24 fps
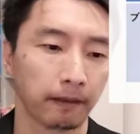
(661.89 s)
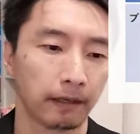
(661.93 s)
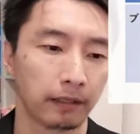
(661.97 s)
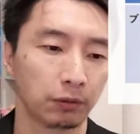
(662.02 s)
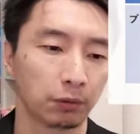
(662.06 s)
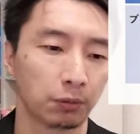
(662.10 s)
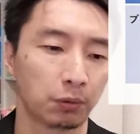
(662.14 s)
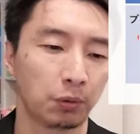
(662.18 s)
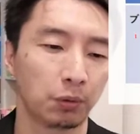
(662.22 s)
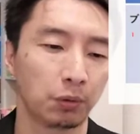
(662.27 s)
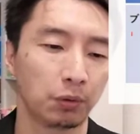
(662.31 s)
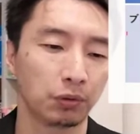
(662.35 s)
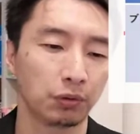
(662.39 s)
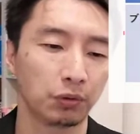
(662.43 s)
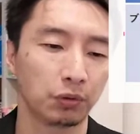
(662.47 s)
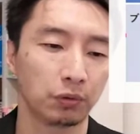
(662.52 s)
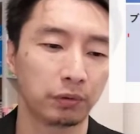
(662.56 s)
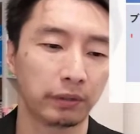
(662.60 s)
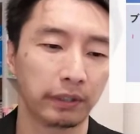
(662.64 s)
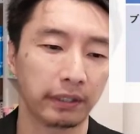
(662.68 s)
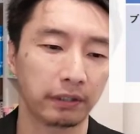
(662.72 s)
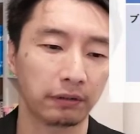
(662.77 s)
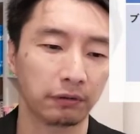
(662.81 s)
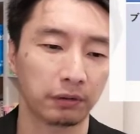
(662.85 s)
あと、交
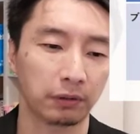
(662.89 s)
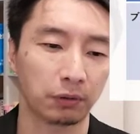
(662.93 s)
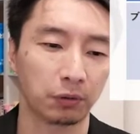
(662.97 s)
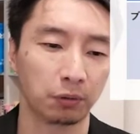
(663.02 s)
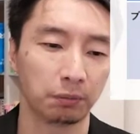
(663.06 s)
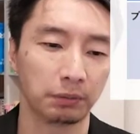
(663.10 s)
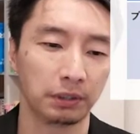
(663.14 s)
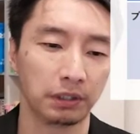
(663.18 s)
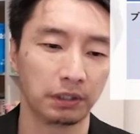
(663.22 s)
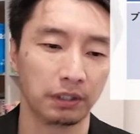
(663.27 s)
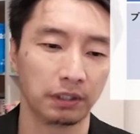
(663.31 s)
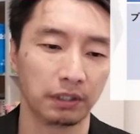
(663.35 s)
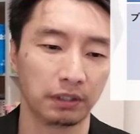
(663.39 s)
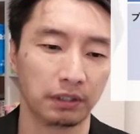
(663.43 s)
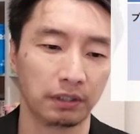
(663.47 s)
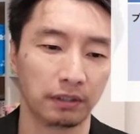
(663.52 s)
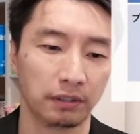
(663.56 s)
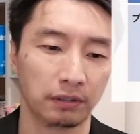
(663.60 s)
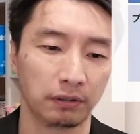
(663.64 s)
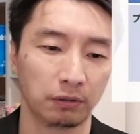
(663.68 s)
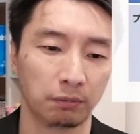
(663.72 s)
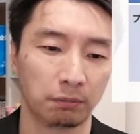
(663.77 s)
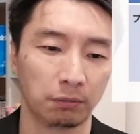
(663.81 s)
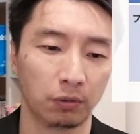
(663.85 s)
流会とかコミュニティっ
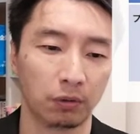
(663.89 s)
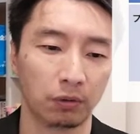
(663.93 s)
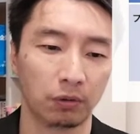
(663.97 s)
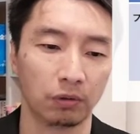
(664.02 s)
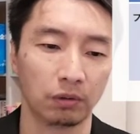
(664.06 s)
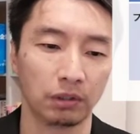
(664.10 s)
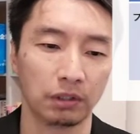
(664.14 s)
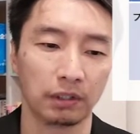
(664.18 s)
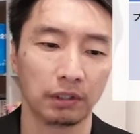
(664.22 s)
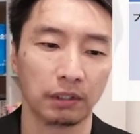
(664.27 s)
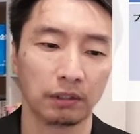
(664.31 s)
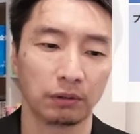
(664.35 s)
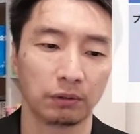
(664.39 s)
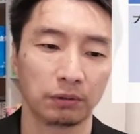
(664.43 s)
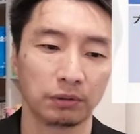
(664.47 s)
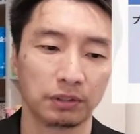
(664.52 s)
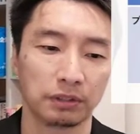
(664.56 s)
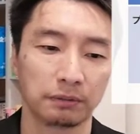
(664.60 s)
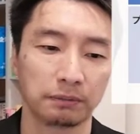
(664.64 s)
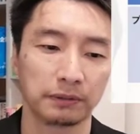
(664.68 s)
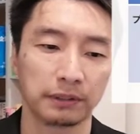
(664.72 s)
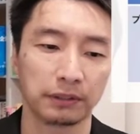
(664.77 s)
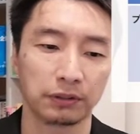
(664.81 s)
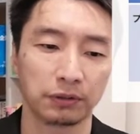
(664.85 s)
ていうのも、これ
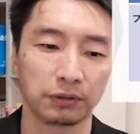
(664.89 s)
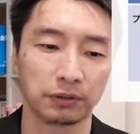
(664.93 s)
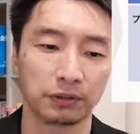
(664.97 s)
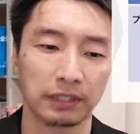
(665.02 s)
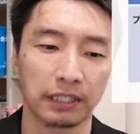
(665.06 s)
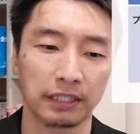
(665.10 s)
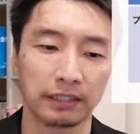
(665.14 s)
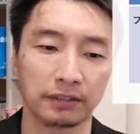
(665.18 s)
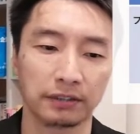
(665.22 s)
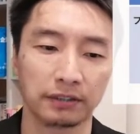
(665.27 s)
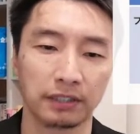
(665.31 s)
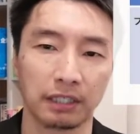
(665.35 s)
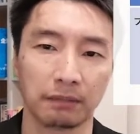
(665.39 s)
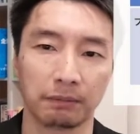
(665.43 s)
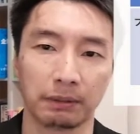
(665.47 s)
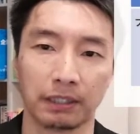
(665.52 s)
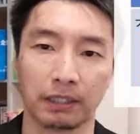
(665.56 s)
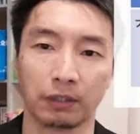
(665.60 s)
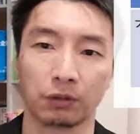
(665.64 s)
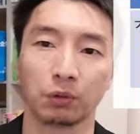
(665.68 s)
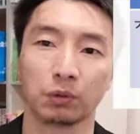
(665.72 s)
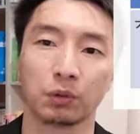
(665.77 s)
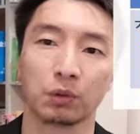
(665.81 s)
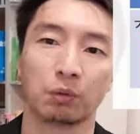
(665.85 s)
自分で主催してれ
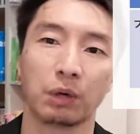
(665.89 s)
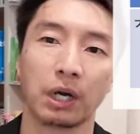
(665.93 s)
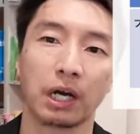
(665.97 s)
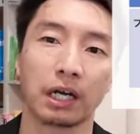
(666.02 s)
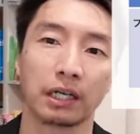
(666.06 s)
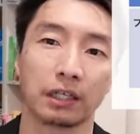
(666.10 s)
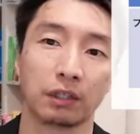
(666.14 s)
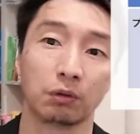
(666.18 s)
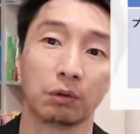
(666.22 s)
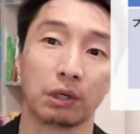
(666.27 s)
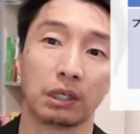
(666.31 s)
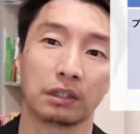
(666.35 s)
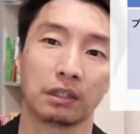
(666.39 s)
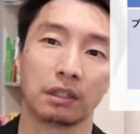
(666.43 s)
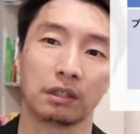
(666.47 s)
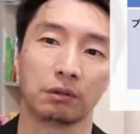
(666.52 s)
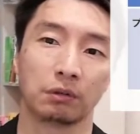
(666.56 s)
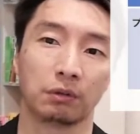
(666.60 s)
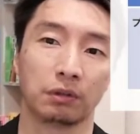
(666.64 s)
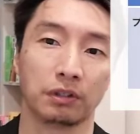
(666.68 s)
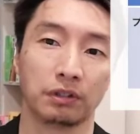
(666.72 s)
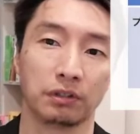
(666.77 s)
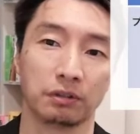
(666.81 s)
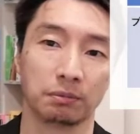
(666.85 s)
ばね、どんどん輪が広がってい
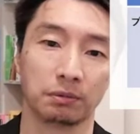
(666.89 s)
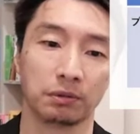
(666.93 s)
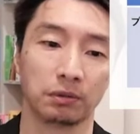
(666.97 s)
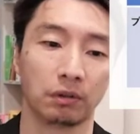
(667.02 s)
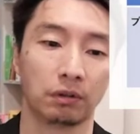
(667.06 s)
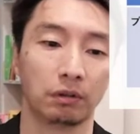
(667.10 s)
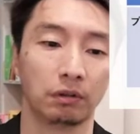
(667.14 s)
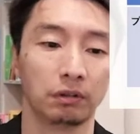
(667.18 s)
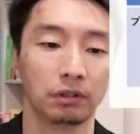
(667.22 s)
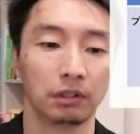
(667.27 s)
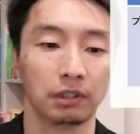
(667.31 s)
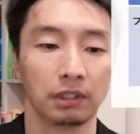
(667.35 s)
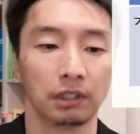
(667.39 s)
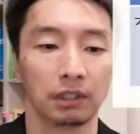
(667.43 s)
くので、自分の。